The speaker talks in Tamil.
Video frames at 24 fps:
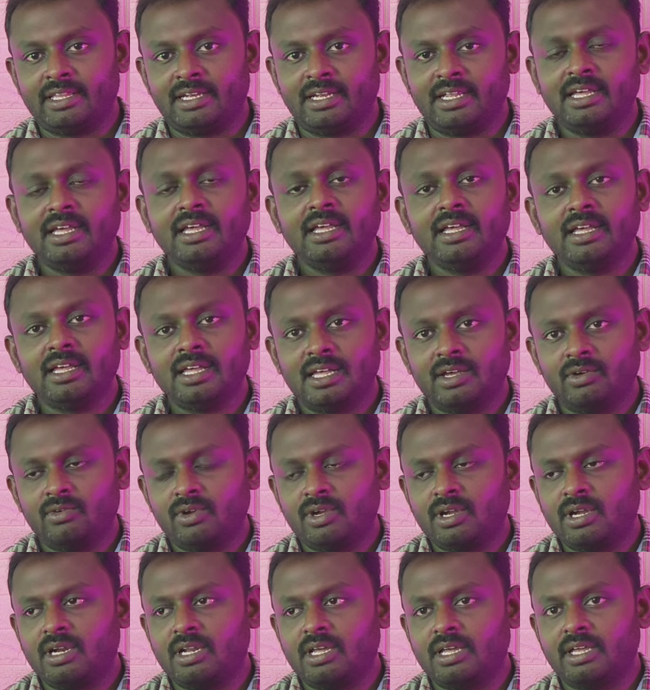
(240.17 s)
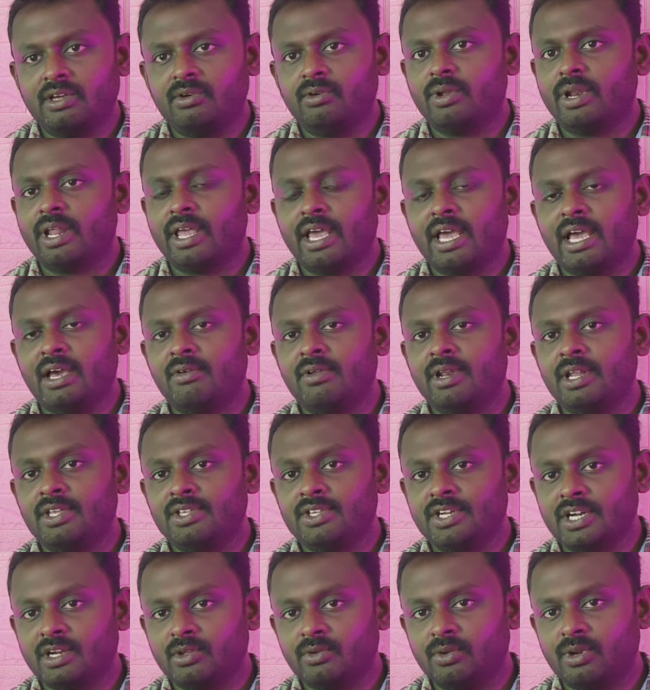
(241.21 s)
இடத்துல அவங்களுக்கு ஒரு
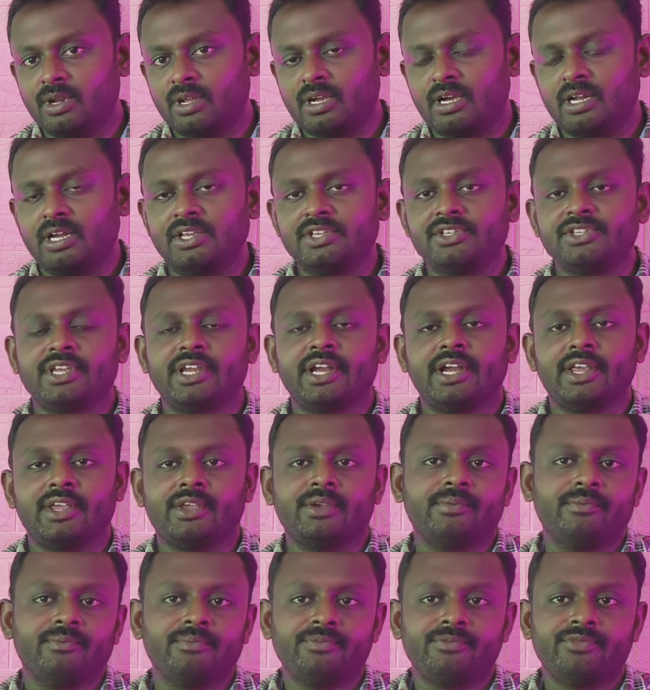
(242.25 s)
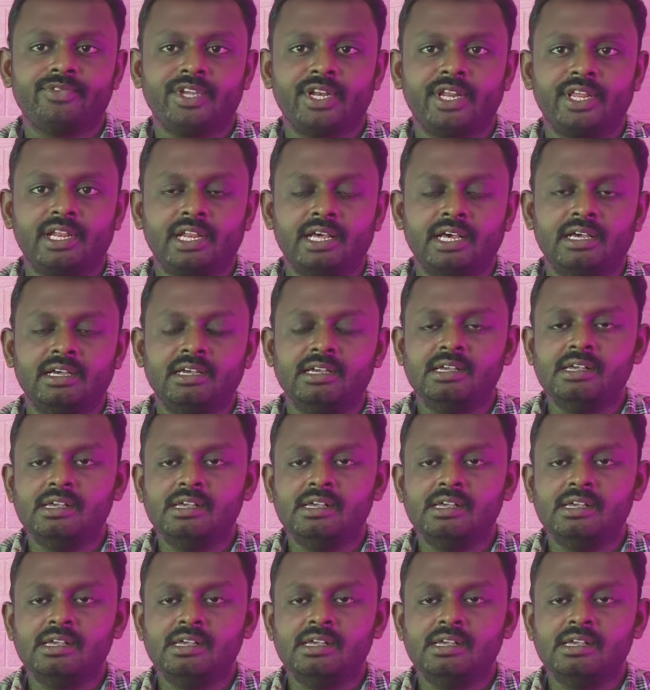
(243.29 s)
ஆவரேஜான ஒரு காலேஜ் கிடைக்கும் சரிங்களா